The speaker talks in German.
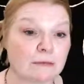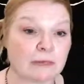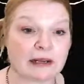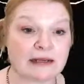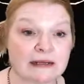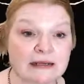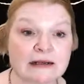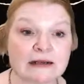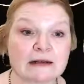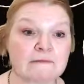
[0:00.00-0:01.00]

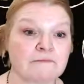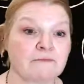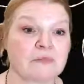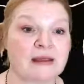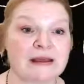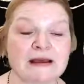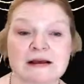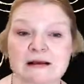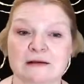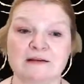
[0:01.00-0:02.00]
Planeten
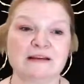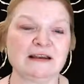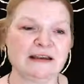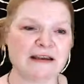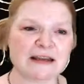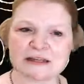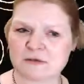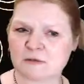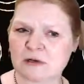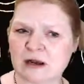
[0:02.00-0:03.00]
eher nicht so
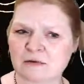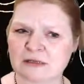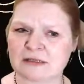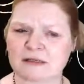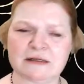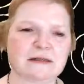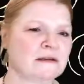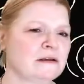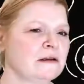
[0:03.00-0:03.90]
gut aussehen,